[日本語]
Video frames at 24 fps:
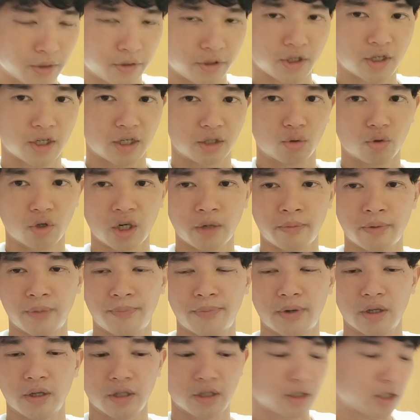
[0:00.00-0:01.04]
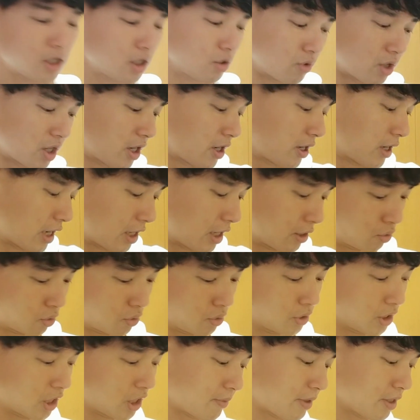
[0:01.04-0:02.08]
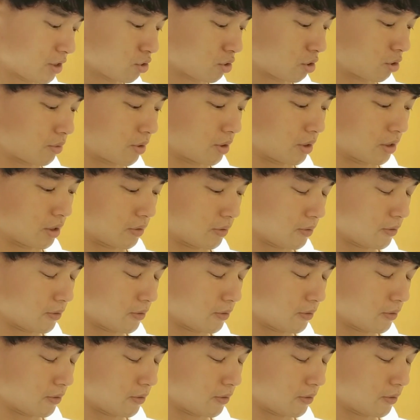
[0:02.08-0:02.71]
だからドラマ版では、あの、名前ちょっと